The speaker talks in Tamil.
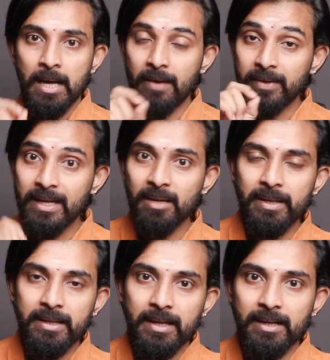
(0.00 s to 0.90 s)
அவர் என்ன
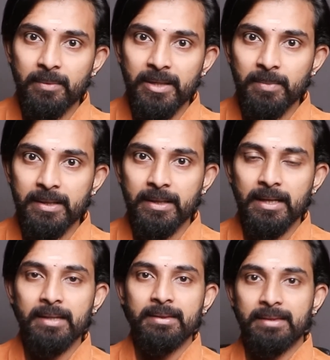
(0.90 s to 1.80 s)
பண்ணியிருக்காரு அப்படின்னு
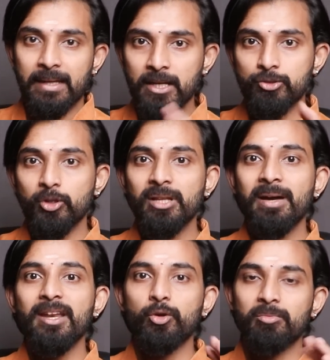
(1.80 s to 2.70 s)
பார்த்தீங்கன்னா தனக்கு
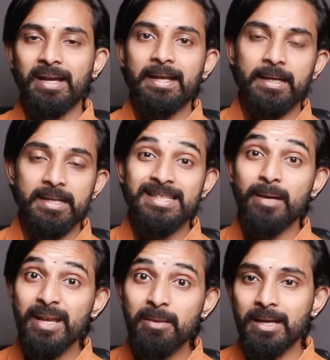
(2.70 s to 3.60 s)
சொந்தமான ஒரு மலையை
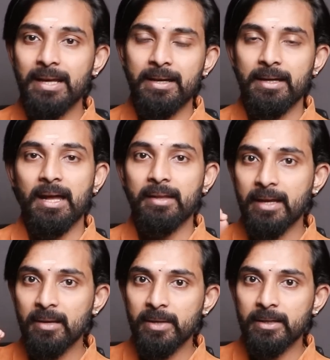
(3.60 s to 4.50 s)
சமண மலையை அதை
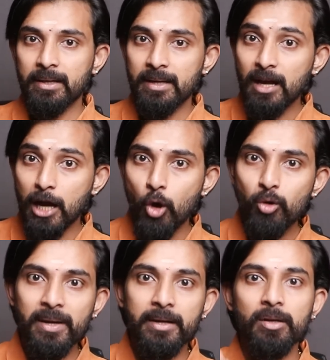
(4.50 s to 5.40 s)
என்ன பண்ணியிருக்காருன்னா
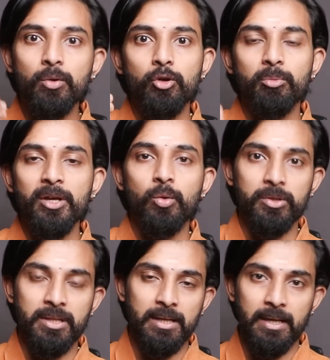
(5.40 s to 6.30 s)
கவர்மெண்ட்டுக்கு கொண்டு போய்
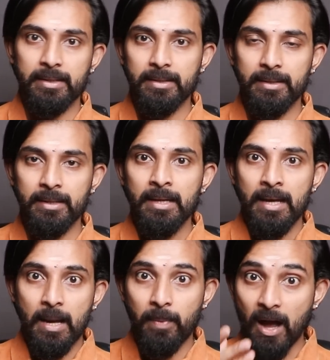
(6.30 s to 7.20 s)
கொடுத்துருக்காரு
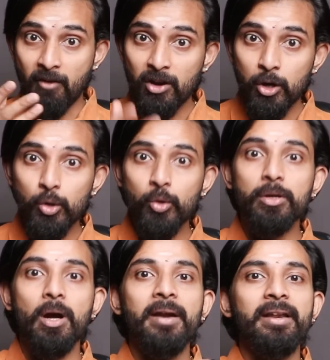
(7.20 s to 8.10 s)
அப்போ அவங்களும்
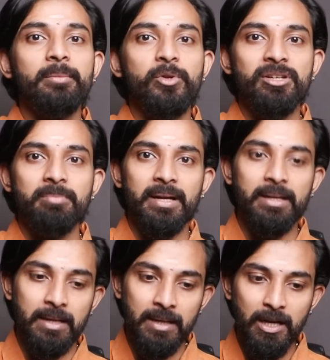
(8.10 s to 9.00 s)
ஒரு கான்ட்ரிபியூஷன்
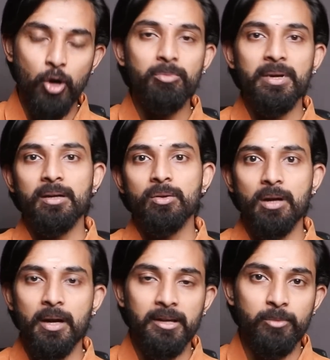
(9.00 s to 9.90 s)
பண்ணியிருக்காங்க கவர்மெண்ட்டுக்கு
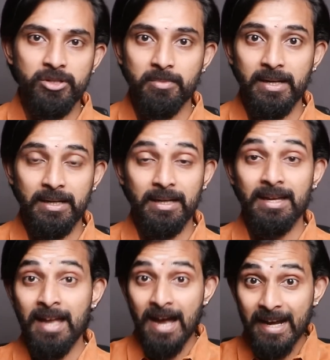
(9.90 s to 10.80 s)
ஒரு கான்ட்ரிபியூஷன் பண்ணியிருக்காங்க
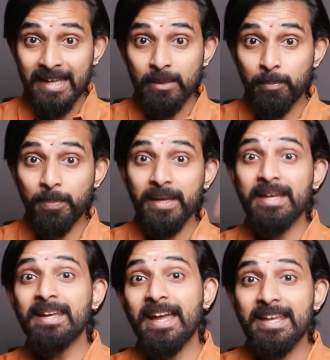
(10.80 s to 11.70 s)
ஆனால் இப்போ
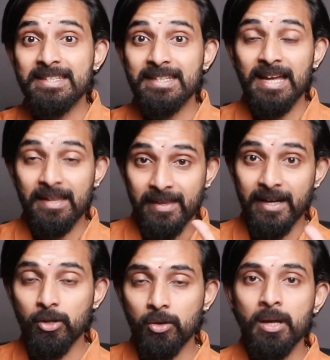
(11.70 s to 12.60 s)
என்ன ஆயிடுச்சுன்னா அந்த
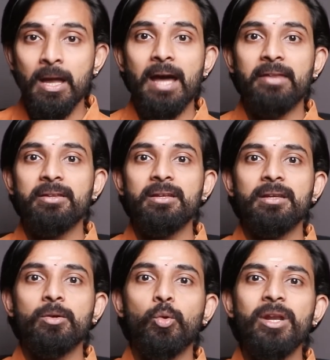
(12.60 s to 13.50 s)
இடம் அது
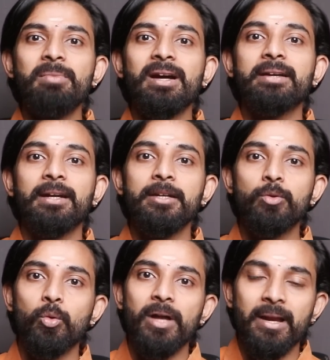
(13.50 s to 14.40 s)
வந்துட்டு
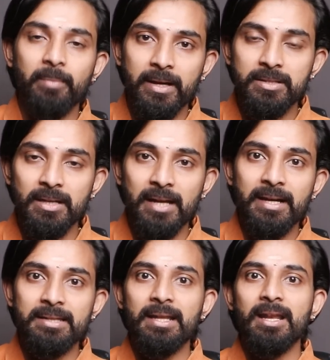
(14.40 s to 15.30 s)
குடிமகன்களின் கூடாரமாயிருச்சு அந்த
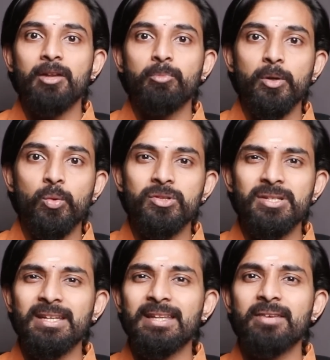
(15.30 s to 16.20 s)
இடத்துல எல்லாரும் போய்
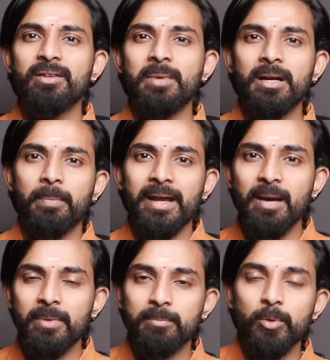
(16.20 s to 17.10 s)
குடிச்சிட்டு எந்த விதமான
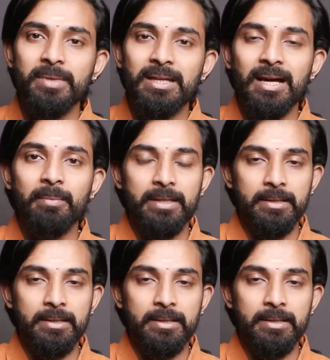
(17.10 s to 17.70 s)
பராமரிப்பும் இல்லாமல்